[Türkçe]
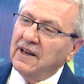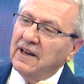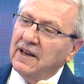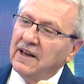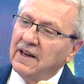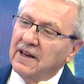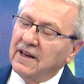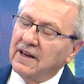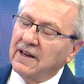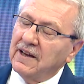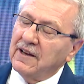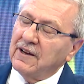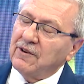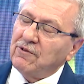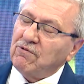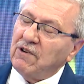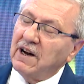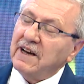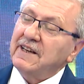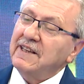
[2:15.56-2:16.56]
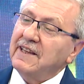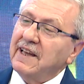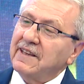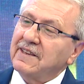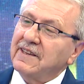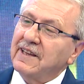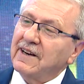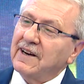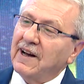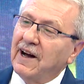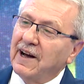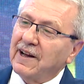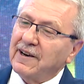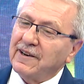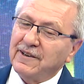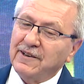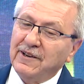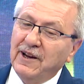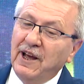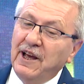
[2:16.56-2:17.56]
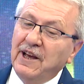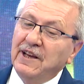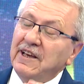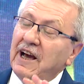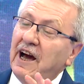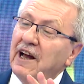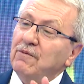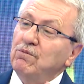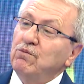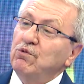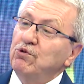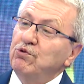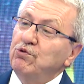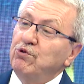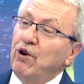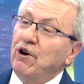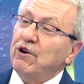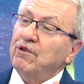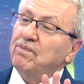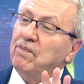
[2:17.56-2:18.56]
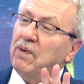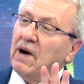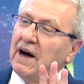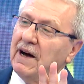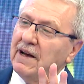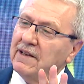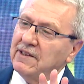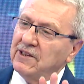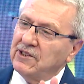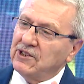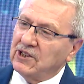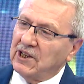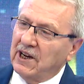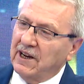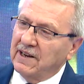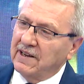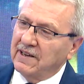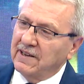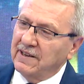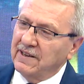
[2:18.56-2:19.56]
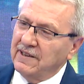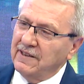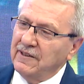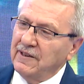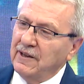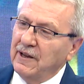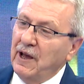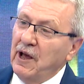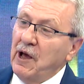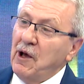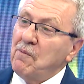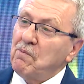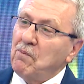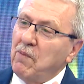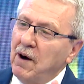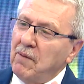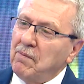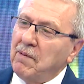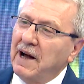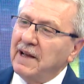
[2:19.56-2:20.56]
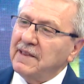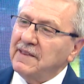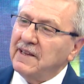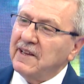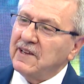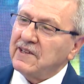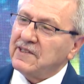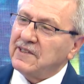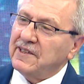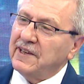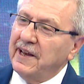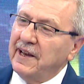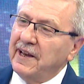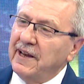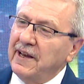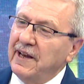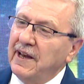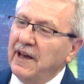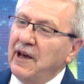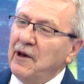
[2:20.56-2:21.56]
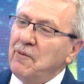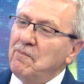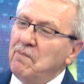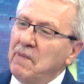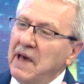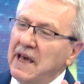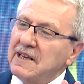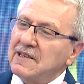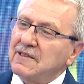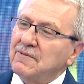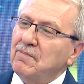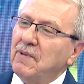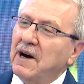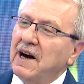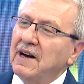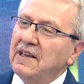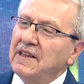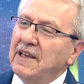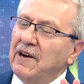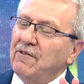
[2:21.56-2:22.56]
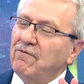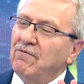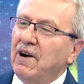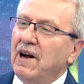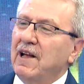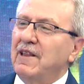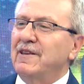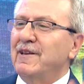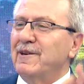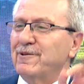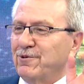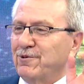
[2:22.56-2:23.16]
e, Vahidettin Han'ın. Yani bu dört padişahın babaannesi Bezmalem Valide